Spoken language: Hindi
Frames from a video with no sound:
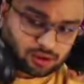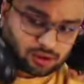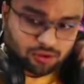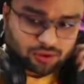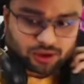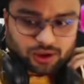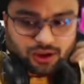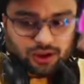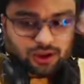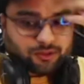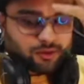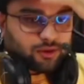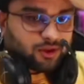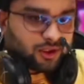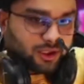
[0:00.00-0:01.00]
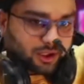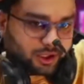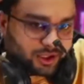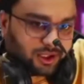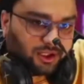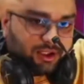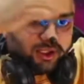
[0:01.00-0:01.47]
और यस यस
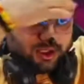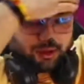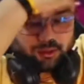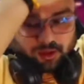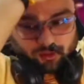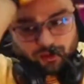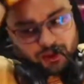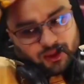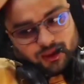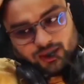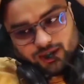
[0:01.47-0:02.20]
देखा बहुत बढ़िया खेला उन्होंने